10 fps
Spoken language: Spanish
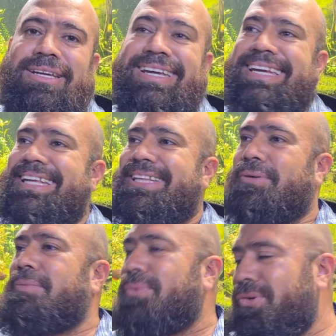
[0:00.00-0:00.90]
eh,
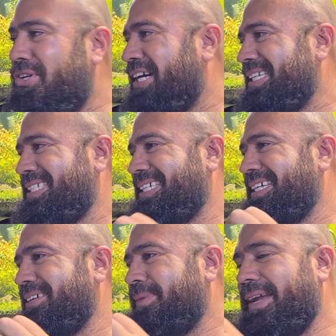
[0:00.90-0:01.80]
tuve muchas
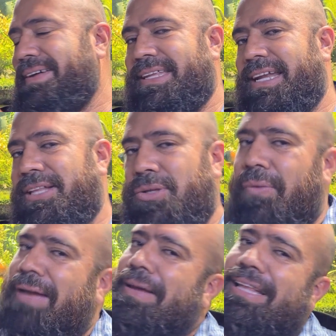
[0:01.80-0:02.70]
palabras de aliento,
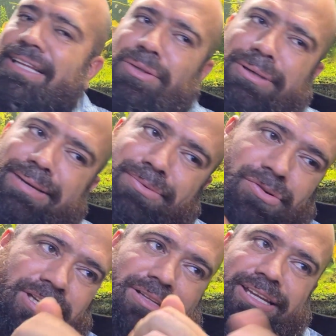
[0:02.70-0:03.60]
obviamente tuve
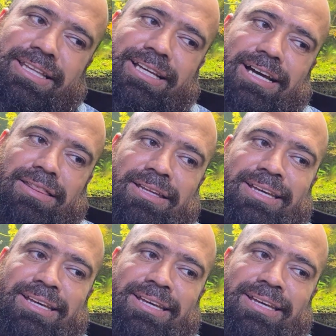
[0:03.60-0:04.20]
muchas críticas,